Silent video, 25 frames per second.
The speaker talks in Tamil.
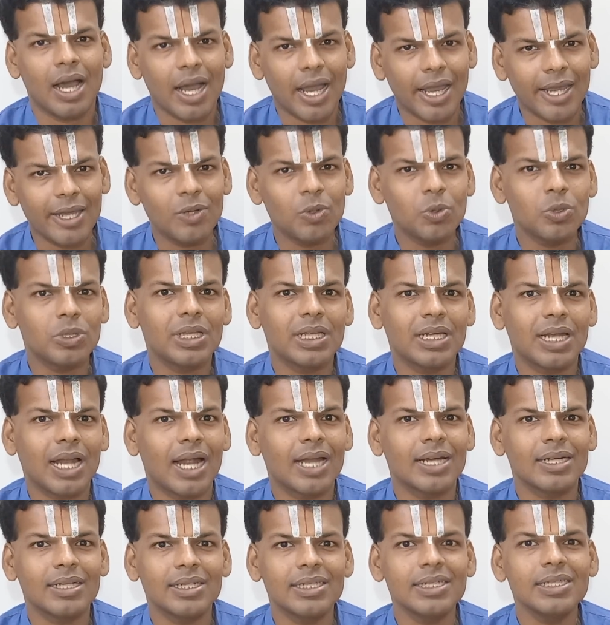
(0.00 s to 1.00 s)
ஐநூத்தி
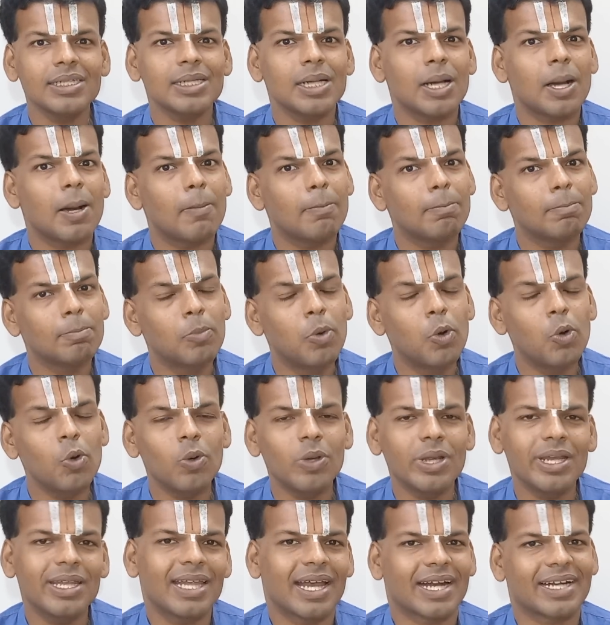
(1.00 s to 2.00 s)
நான்கு
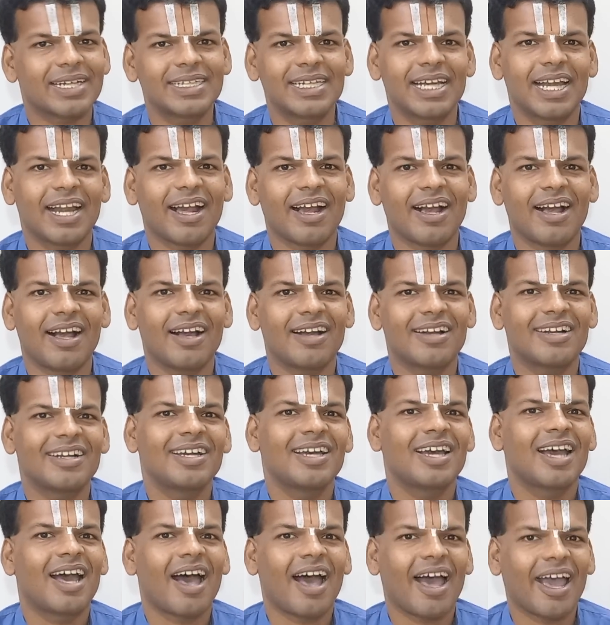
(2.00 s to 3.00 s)
பூரி தட்சிணகா
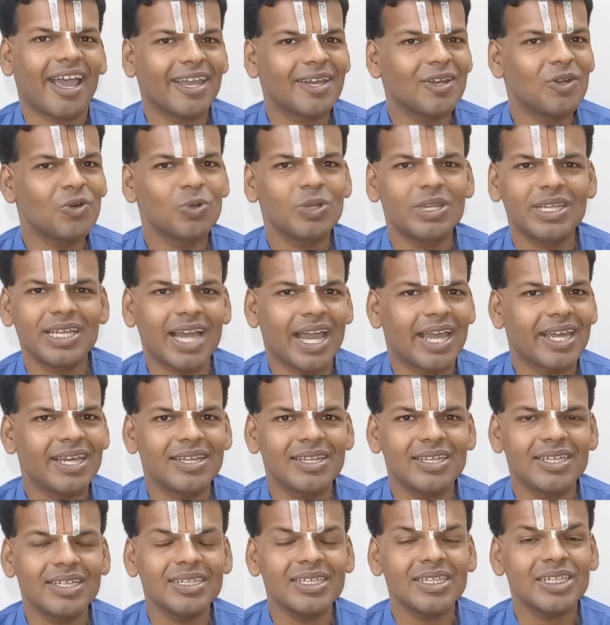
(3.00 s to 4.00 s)
ஐநூத்தி
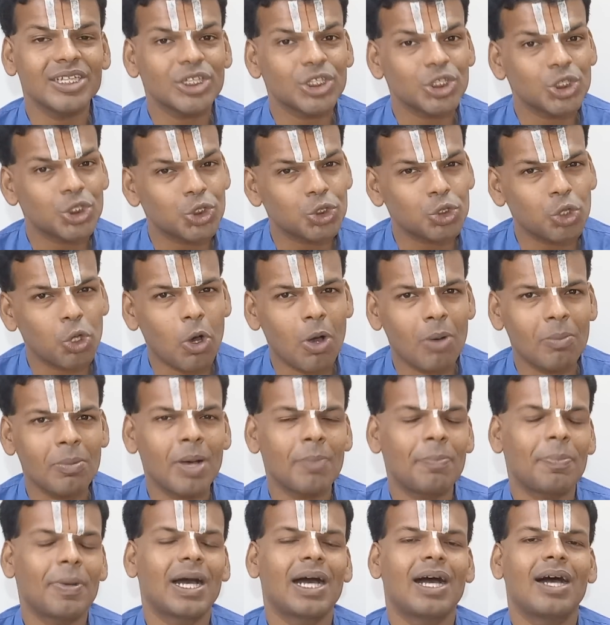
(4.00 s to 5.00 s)
ஐந்து
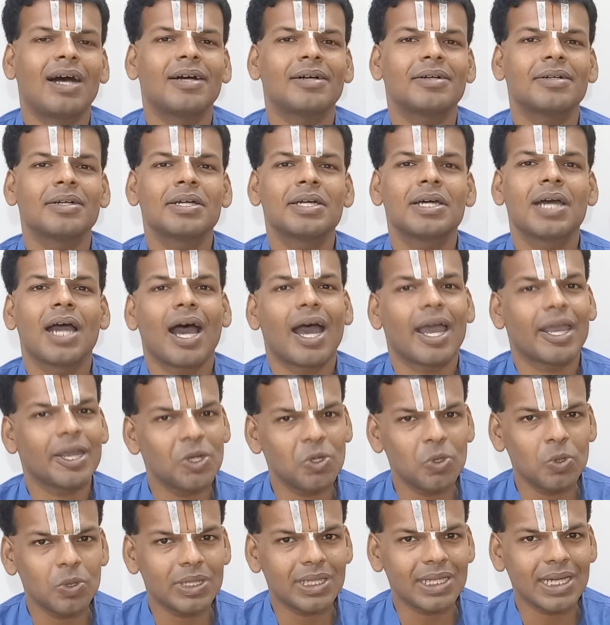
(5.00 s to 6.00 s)
சோமபகா
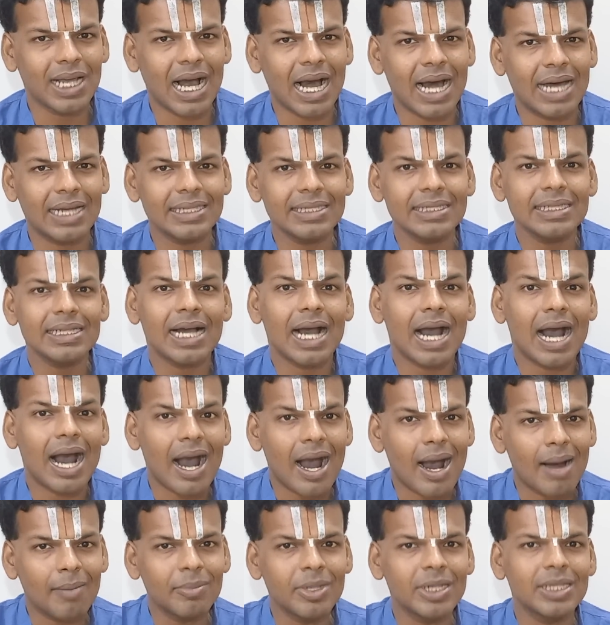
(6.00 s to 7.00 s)
ஐநூற்றி ஆறு
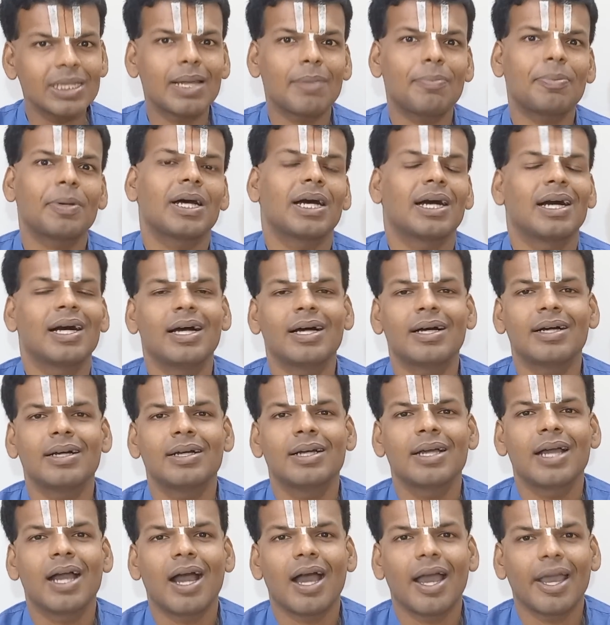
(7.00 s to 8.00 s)
அமிர்தபகா
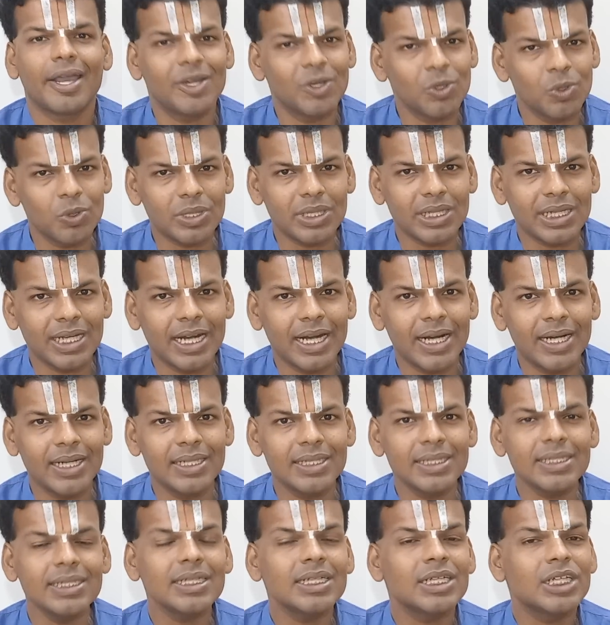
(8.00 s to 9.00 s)
ஐநூற்றி
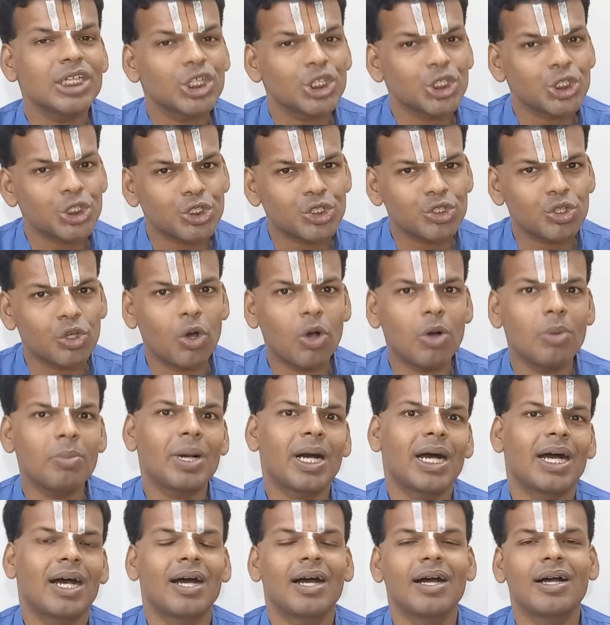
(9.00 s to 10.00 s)
ஏழு
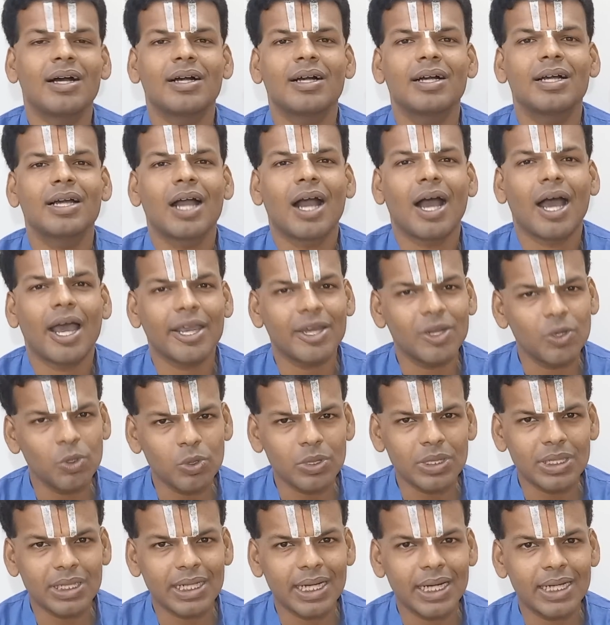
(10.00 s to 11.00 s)
சோமஹா
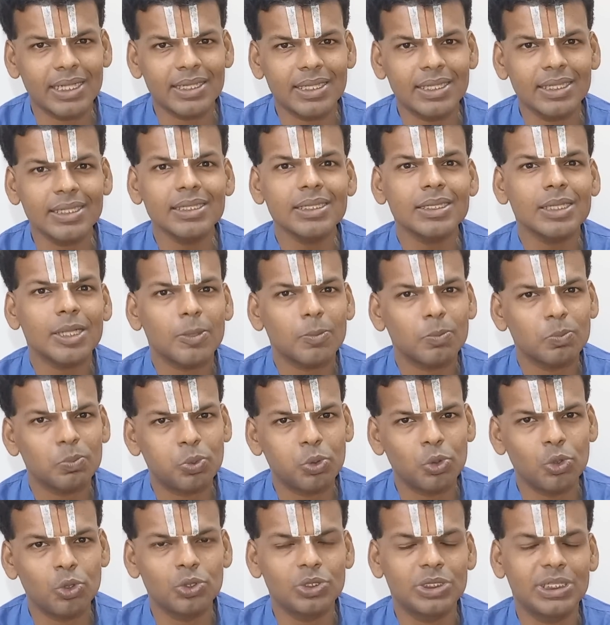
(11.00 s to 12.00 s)
ஐநூற்றி எட்டு
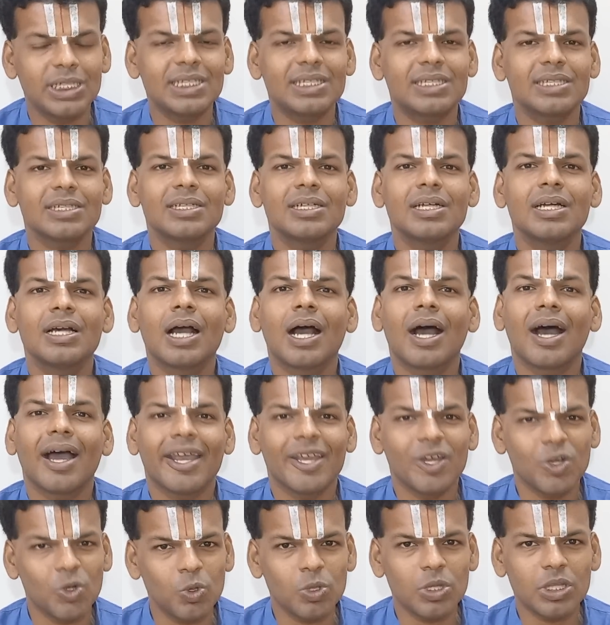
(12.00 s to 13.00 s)
புருஜித்
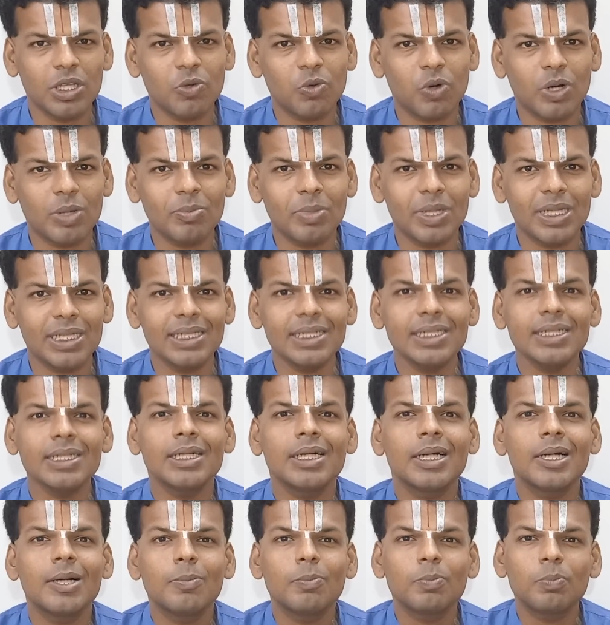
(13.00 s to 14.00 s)
ஐநூற்றி ஒன்பது
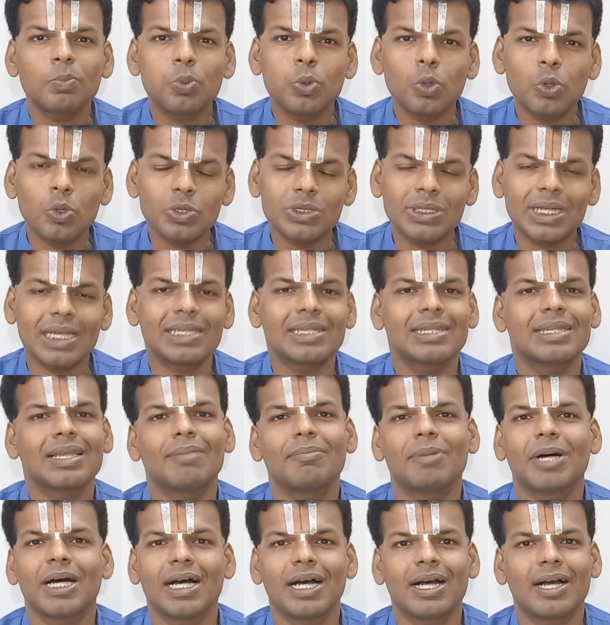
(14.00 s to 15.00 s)

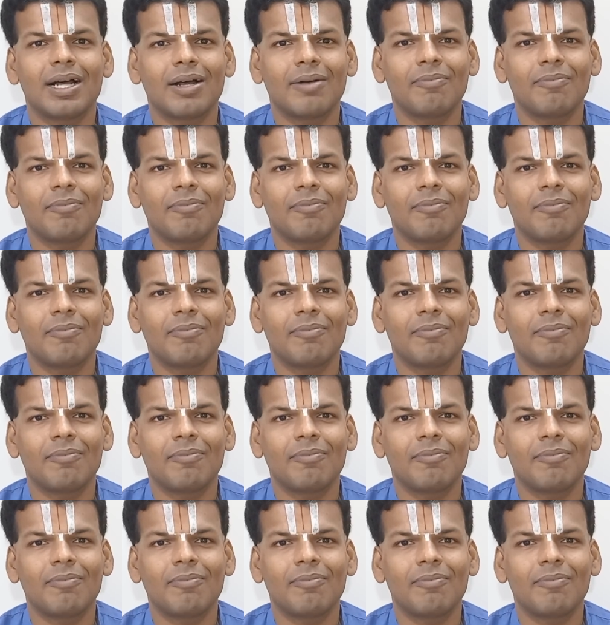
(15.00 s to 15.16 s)
புருஷத்தமஹா